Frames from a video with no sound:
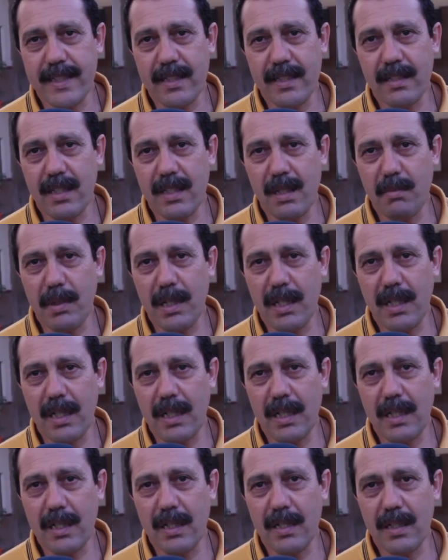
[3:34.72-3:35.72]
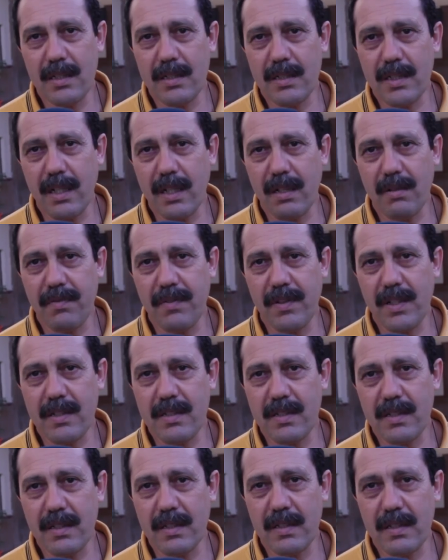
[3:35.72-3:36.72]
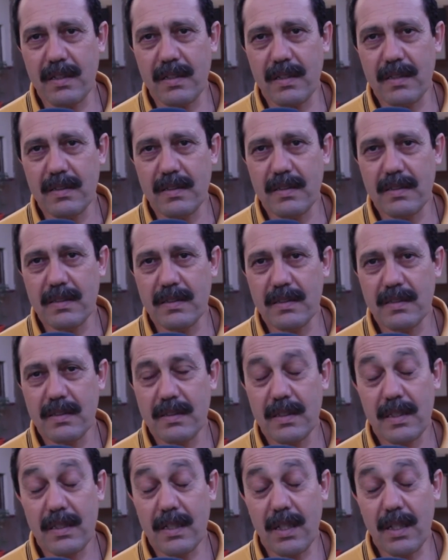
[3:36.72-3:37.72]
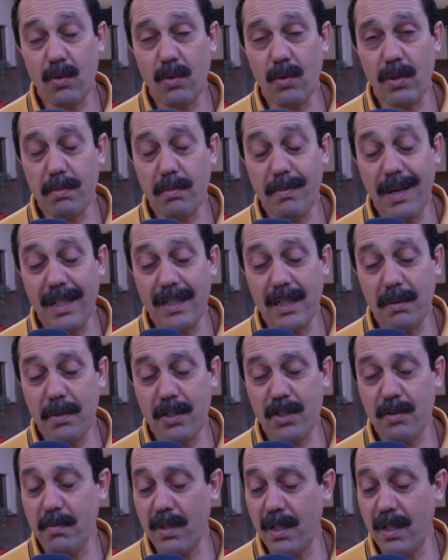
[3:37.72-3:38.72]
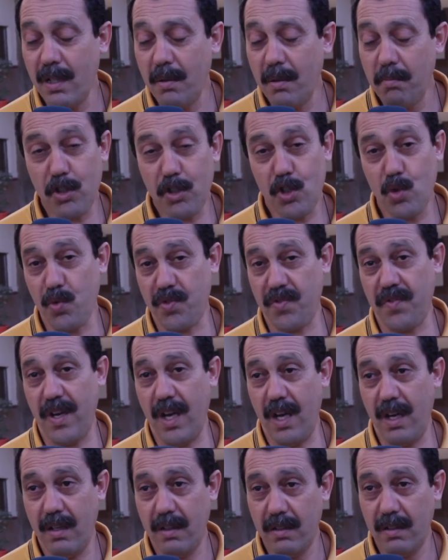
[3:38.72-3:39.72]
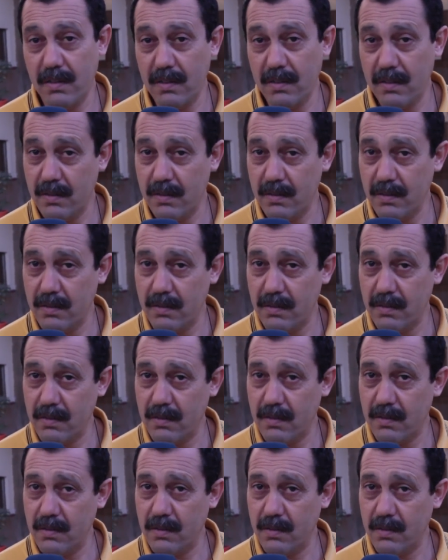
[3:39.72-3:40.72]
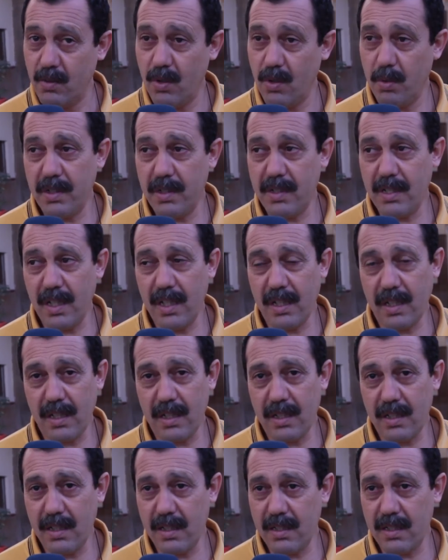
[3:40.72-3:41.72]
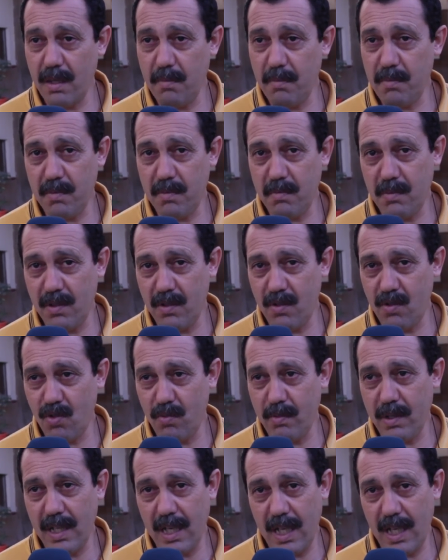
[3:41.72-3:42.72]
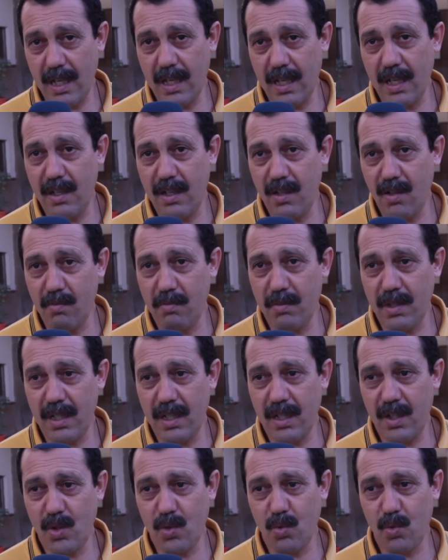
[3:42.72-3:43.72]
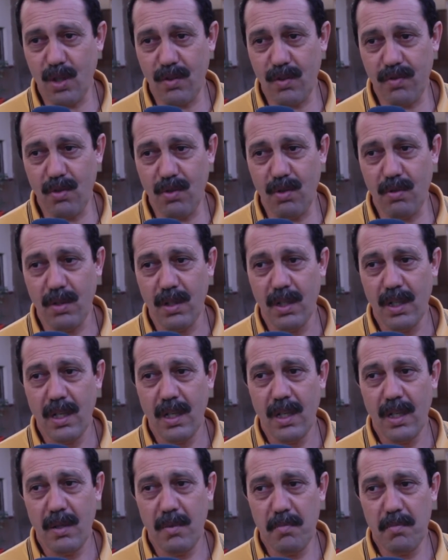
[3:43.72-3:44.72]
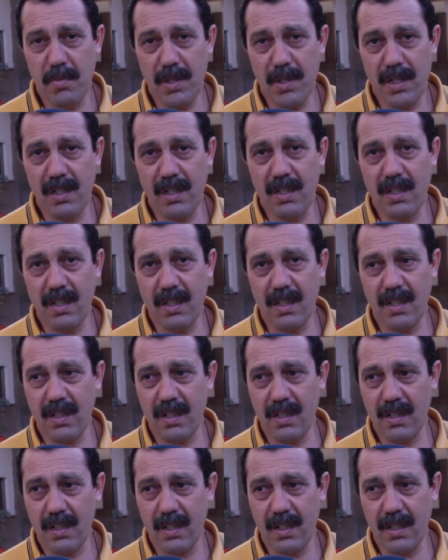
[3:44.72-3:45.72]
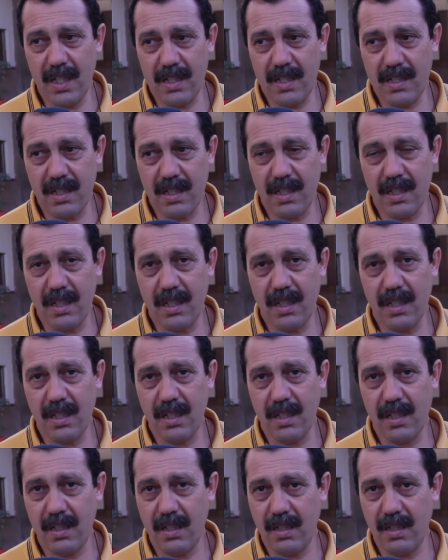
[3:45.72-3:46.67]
زعما شي خلفيات نقول لك ما عندي باش باش نوصفها وبالتالي كنتمس من الزملاء انهم يتوقفوا من هذه